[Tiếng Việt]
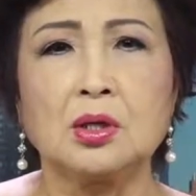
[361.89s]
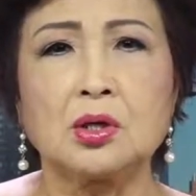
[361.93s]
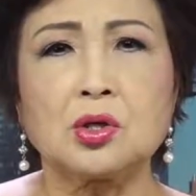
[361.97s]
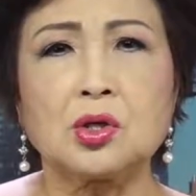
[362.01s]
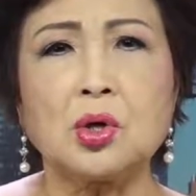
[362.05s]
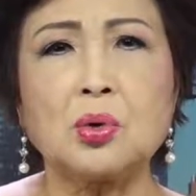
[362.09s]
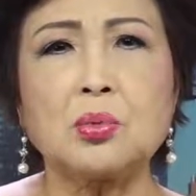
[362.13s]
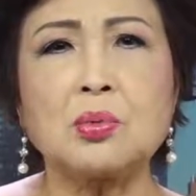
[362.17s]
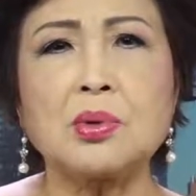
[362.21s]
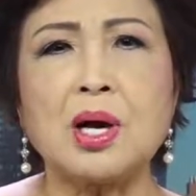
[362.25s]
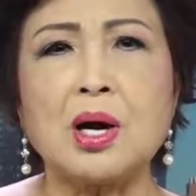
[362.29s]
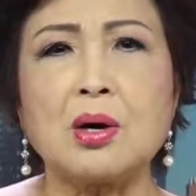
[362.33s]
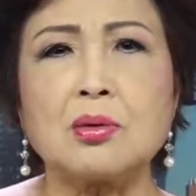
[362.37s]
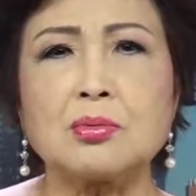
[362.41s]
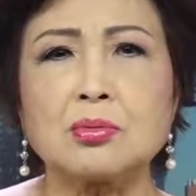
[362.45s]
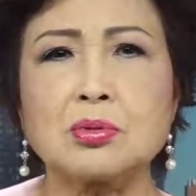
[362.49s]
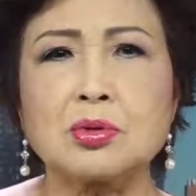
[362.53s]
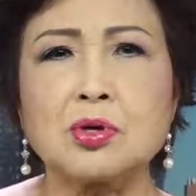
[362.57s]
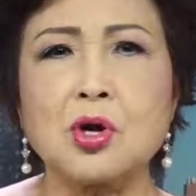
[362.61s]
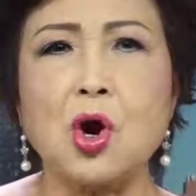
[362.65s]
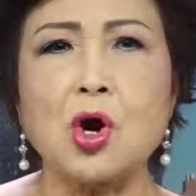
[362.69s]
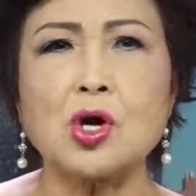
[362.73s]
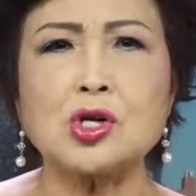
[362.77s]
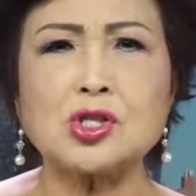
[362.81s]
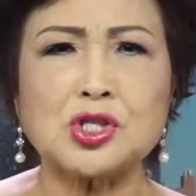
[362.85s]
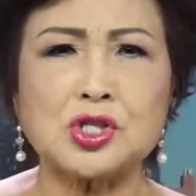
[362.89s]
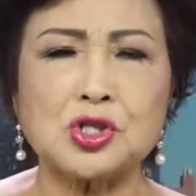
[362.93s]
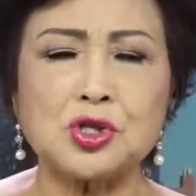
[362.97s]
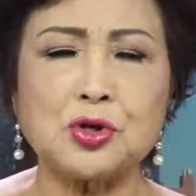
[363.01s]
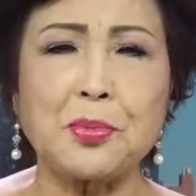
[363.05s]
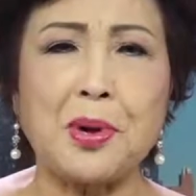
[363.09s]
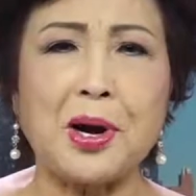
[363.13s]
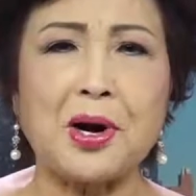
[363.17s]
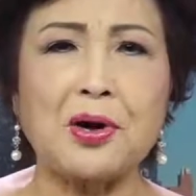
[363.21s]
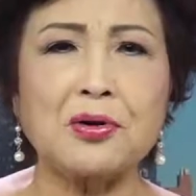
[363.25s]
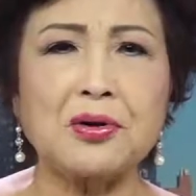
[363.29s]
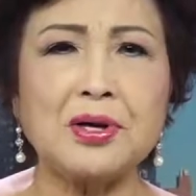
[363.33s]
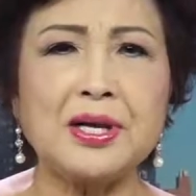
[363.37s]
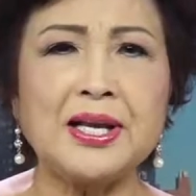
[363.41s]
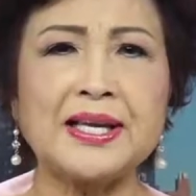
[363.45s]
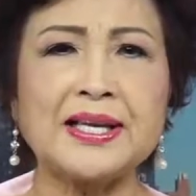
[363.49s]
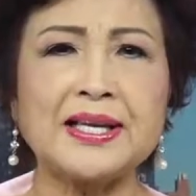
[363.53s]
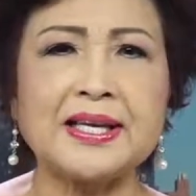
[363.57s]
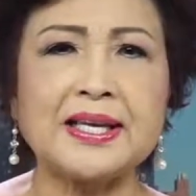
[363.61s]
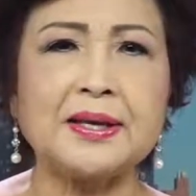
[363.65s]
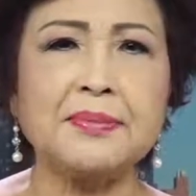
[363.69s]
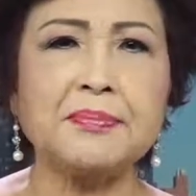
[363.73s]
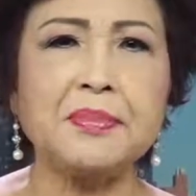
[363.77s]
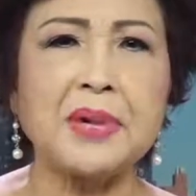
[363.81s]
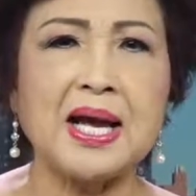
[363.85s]
Trung Cộng đón siêu bão Liệt
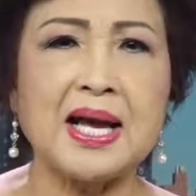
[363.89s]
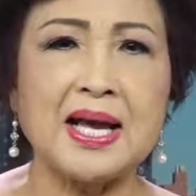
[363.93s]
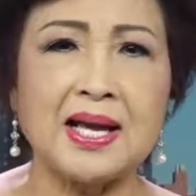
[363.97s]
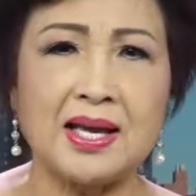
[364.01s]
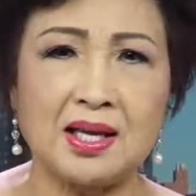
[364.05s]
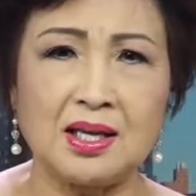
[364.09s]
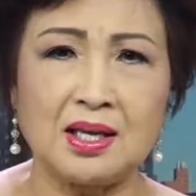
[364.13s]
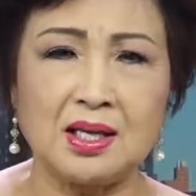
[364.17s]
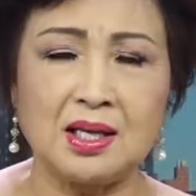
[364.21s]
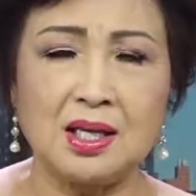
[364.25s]
Kim mà.